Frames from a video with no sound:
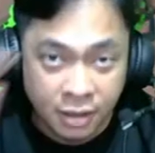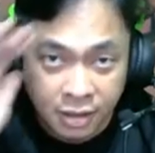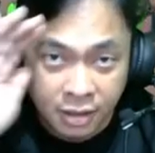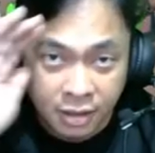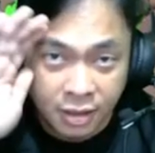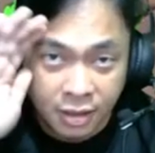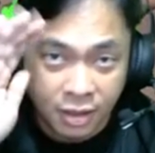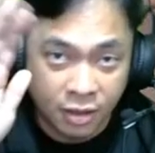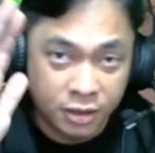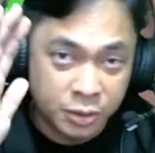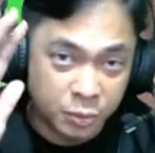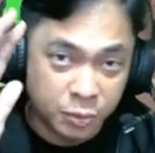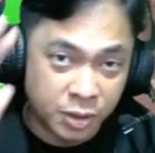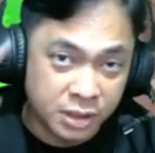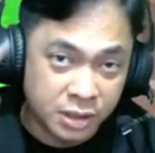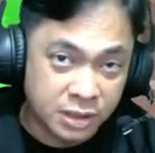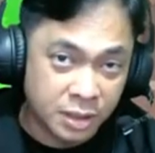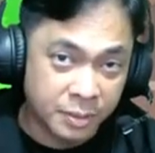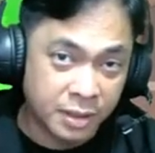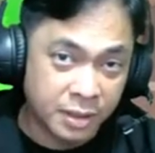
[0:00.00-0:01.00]
Halo semua,
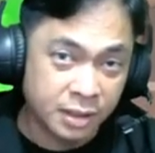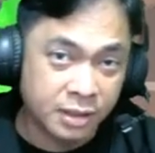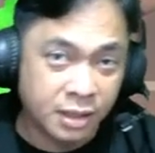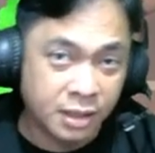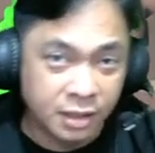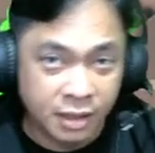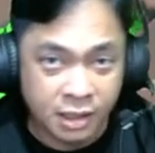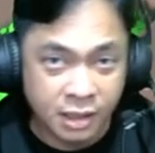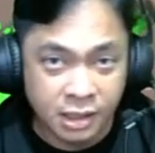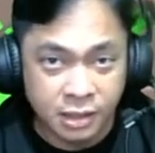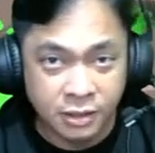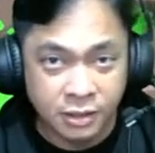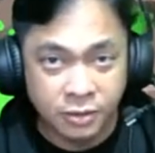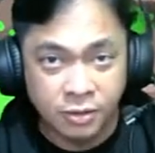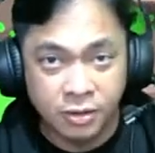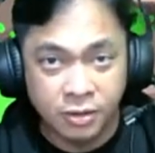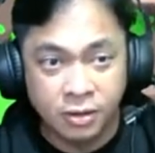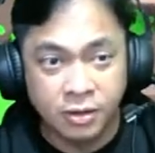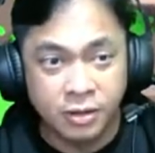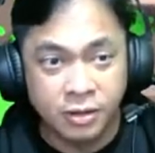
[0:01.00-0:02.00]
selamat datang di Deyo.
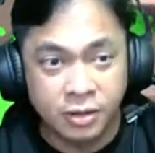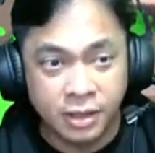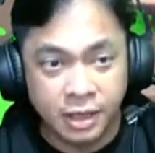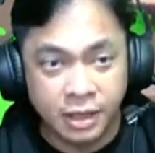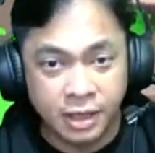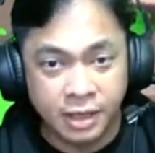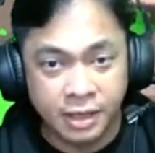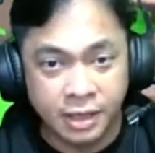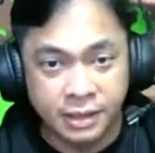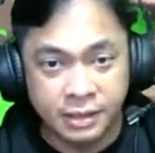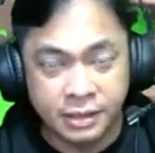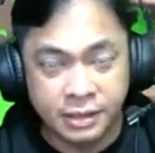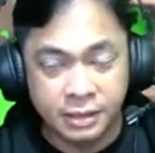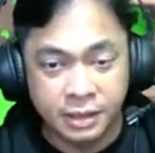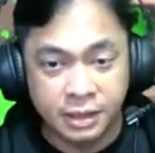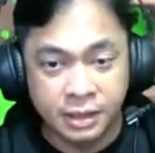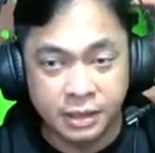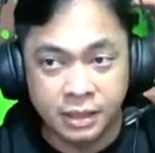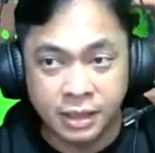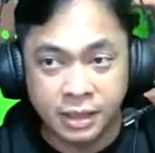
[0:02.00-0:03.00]
Oke guys,
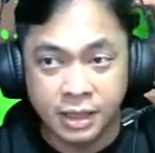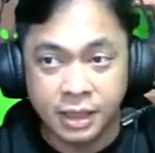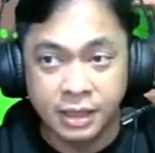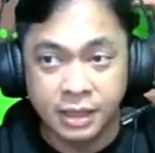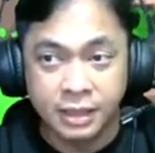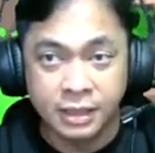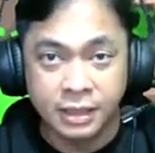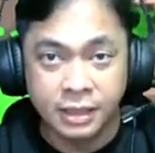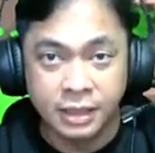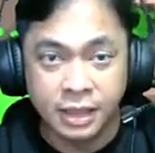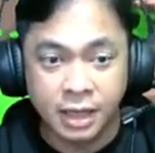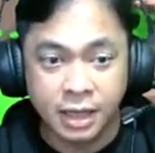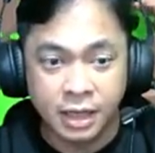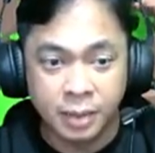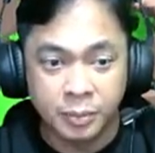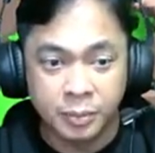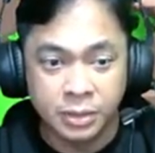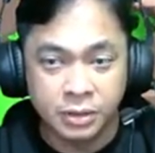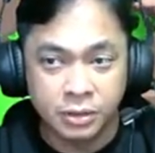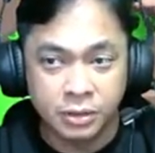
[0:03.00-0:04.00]
kita kali ini
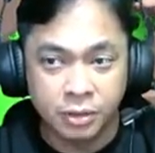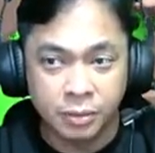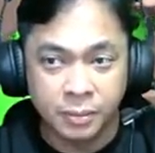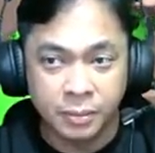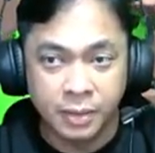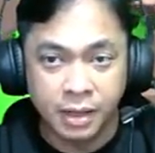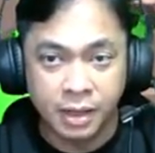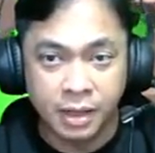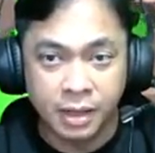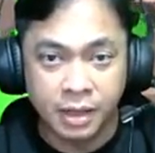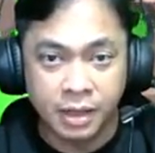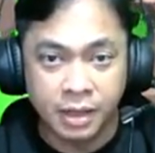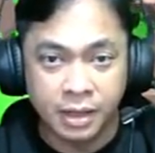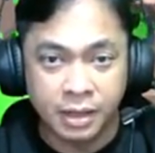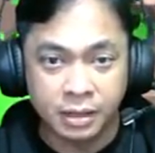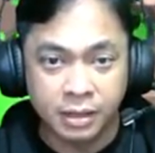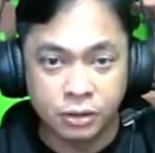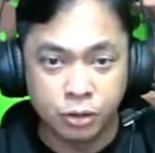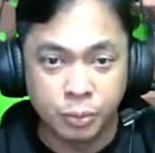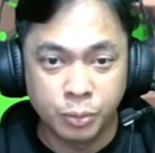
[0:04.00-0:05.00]
akan mencoba
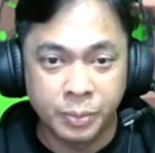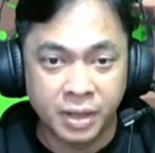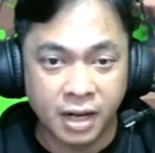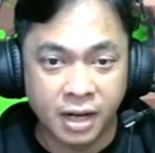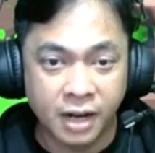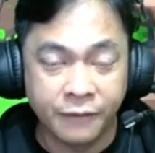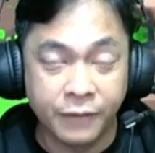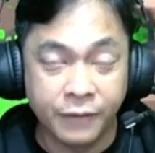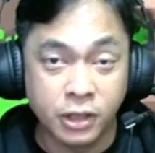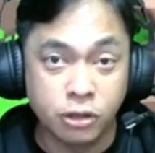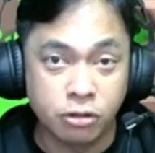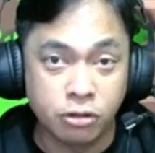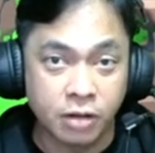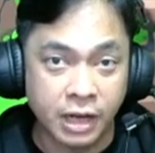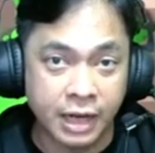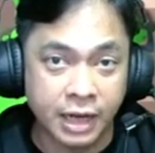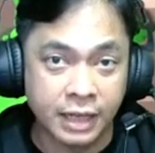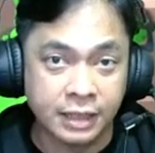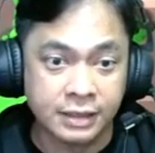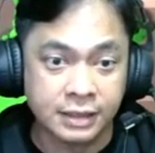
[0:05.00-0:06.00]
Super Adventure
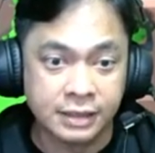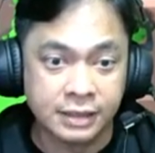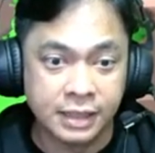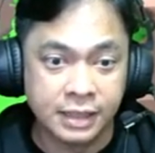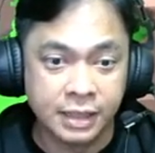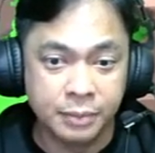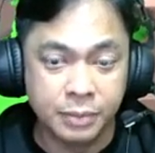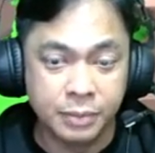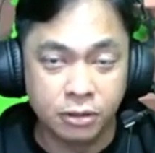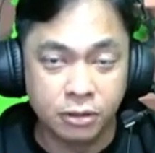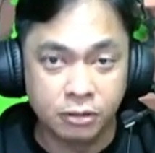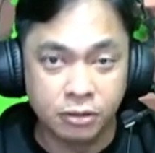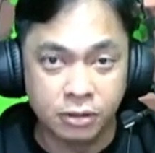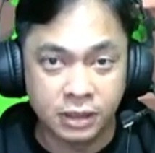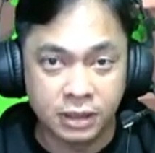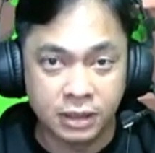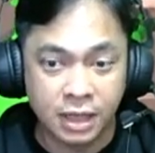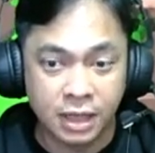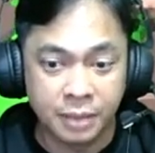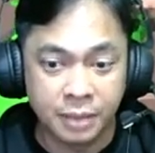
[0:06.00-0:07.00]
Hand. Jadi bentuk
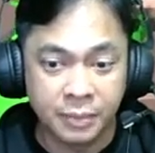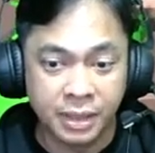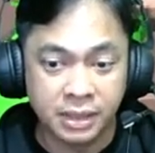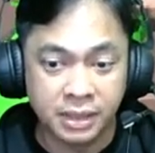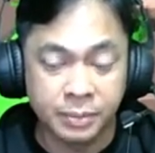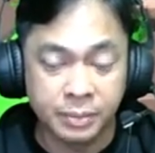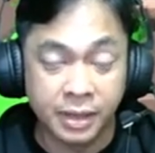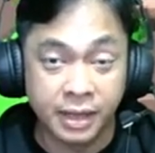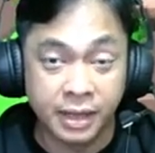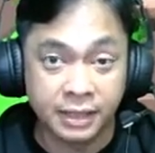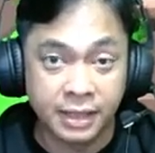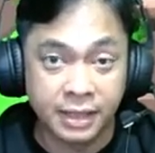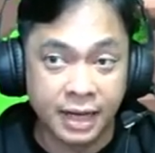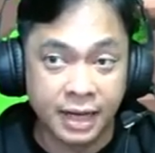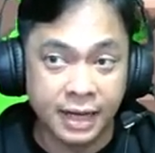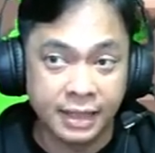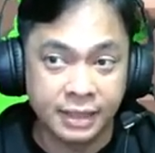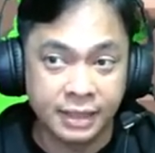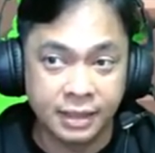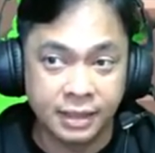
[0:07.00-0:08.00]
kita main sebagai
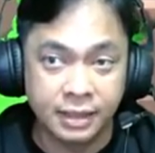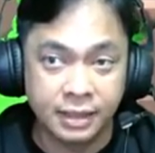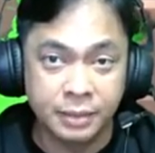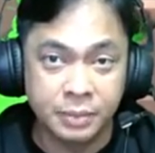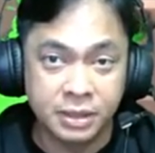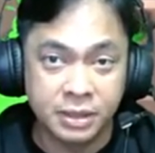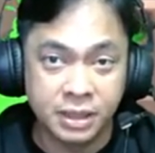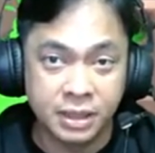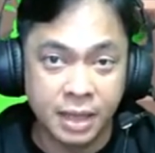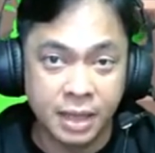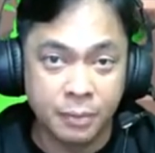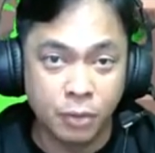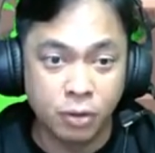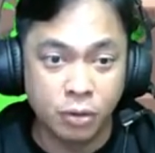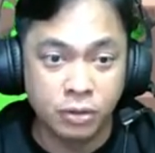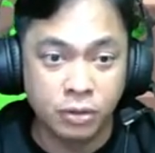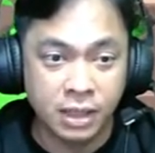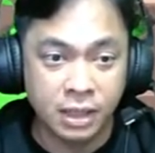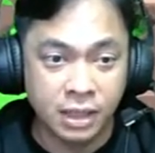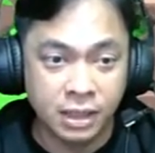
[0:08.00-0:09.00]
tangan ya. Ini masih
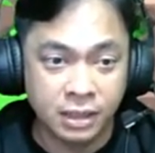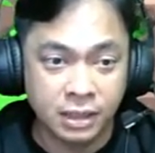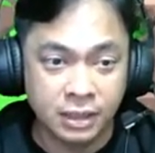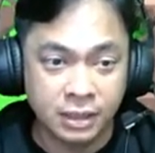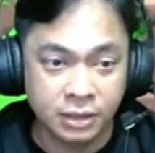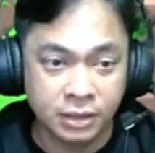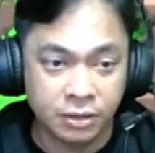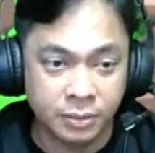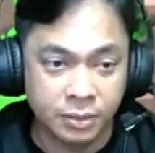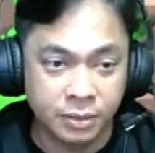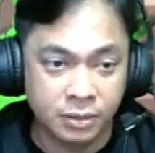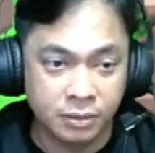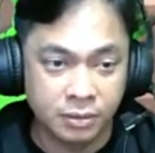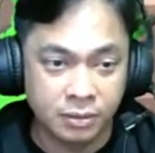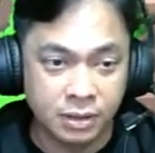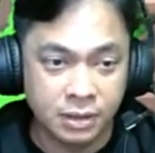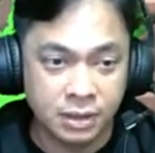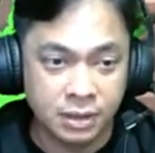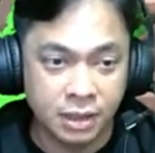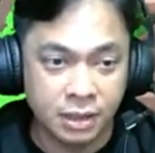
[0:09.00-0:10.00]
demonya, kita coba dulu
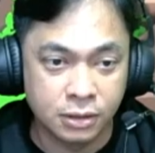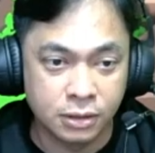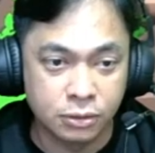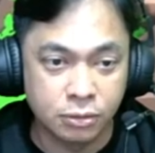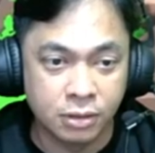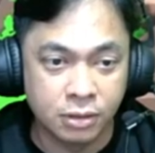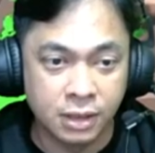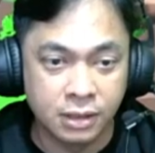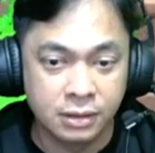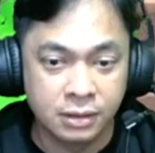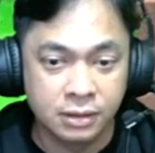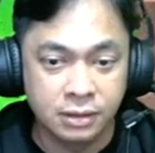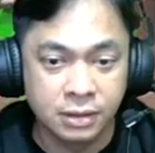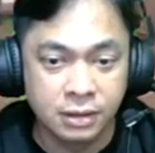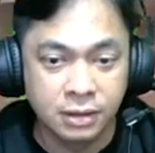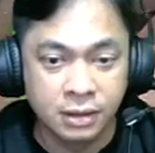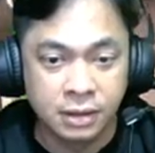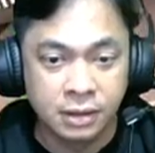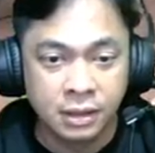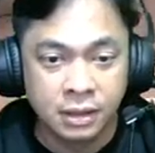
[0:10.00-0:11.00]
aja langsungan.
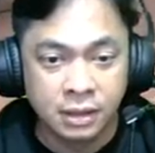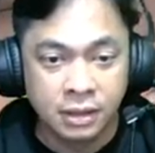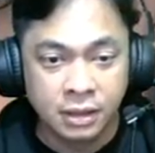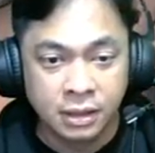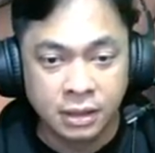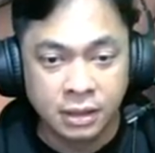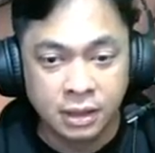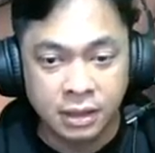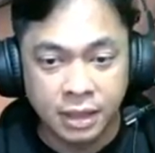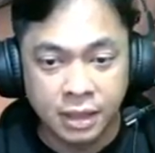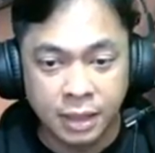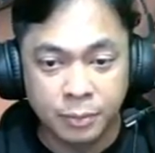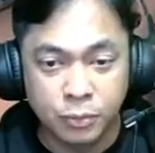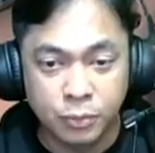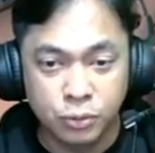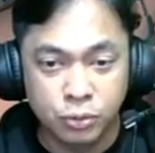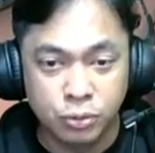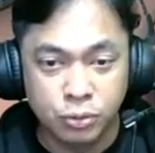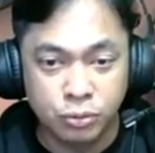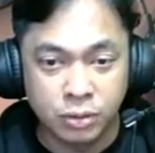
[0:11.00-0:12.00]
Ini game
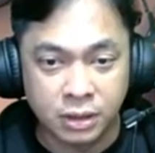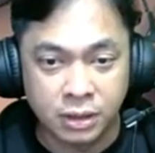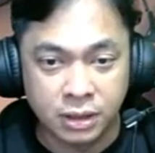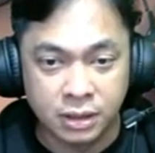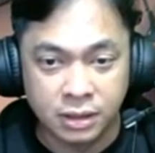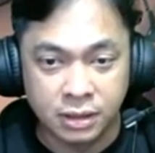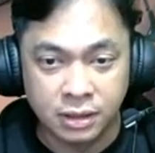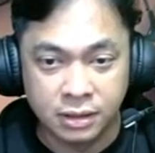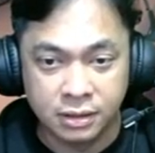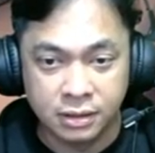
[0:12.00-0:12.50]
lucu katanya.